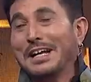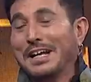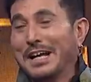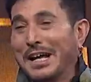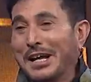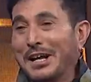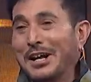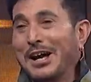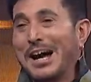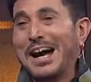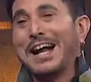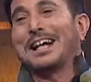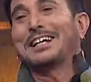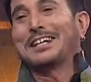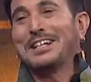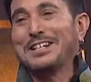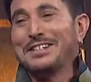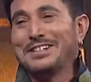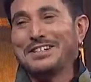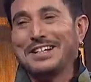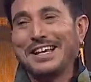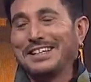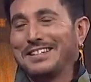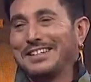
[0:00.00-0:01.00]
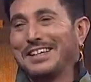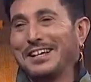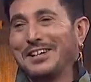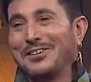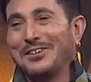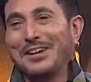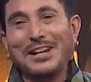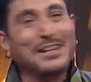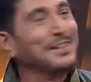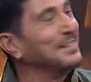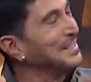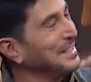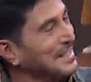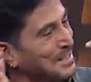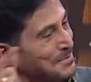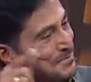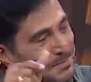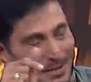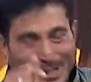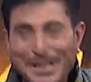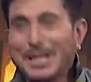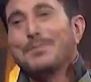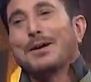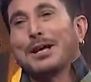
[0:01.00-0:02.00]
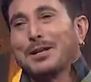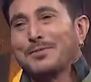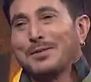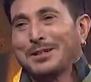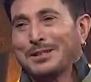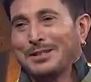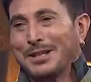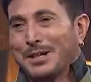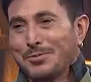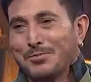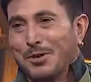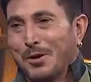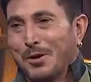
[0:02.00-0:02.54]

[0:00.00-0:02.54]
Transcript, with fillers: నన్ను ఆర్టిస్ట్ చేశాను అనేసి ఇప్పటికీ బాధపడుతున్నాడు